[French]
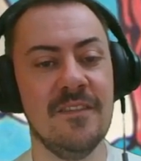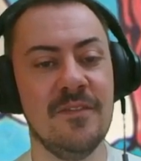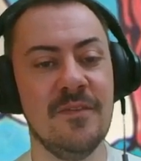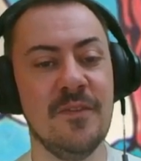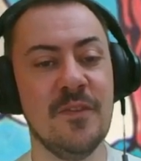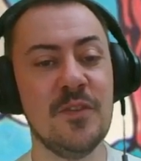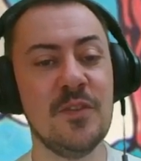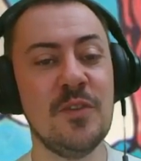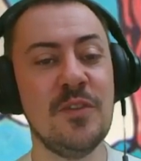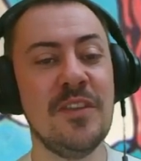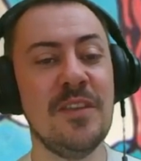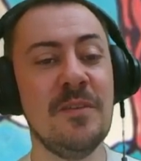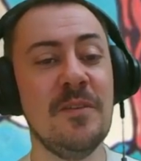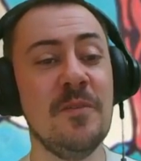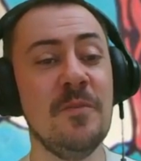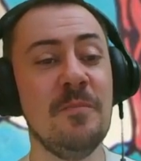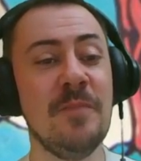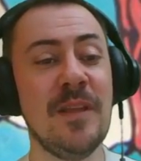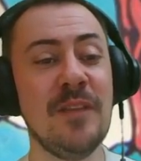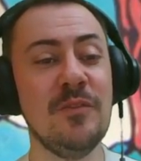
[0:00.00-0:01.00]
Vous
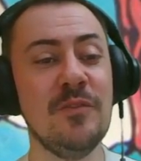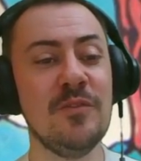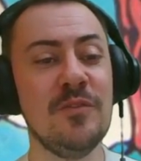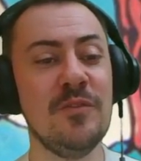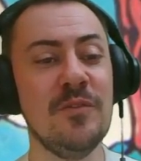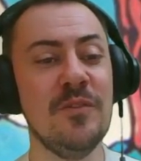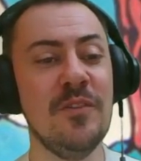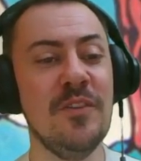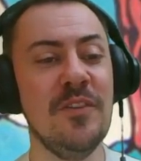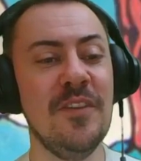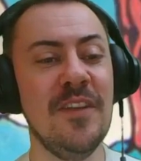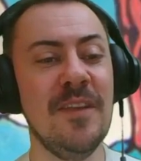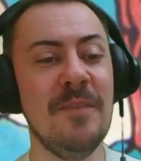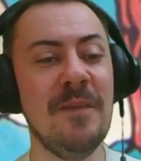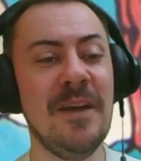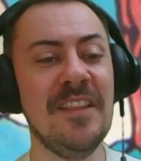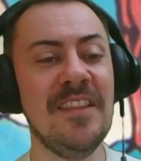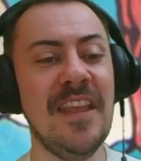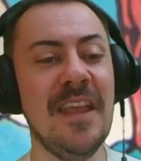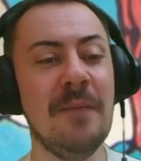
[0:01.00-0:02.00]
sauter par-dessus euh, les
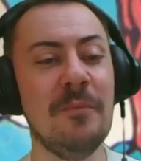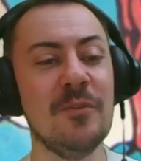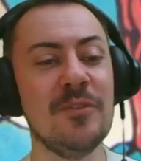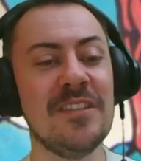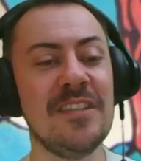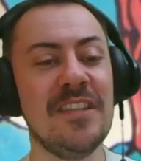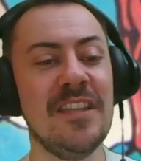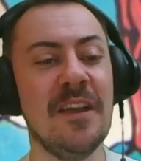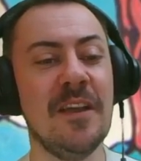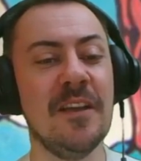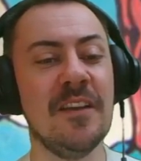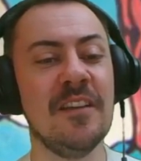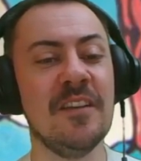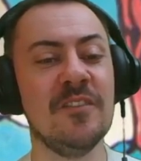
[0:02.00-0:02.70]
brins d'herbe aussi. Hein.